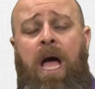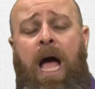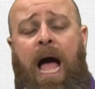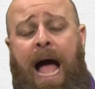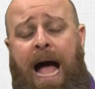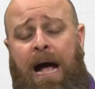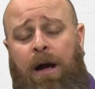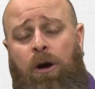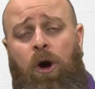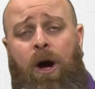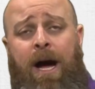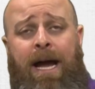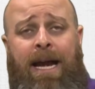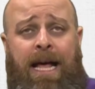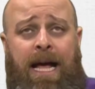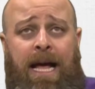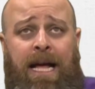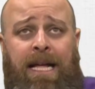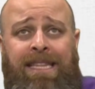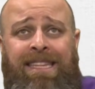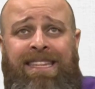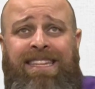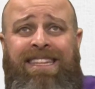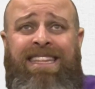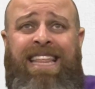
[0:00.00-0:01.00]

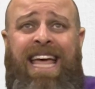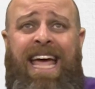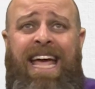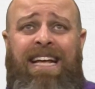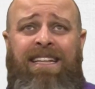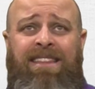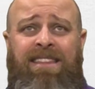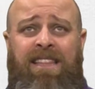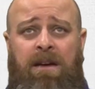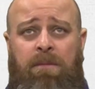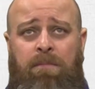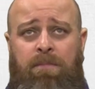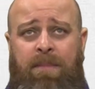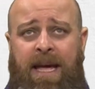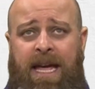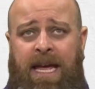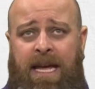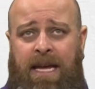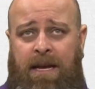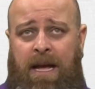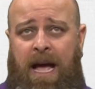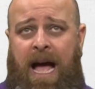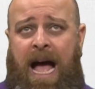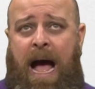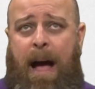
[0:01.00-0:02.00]
Agora, tem também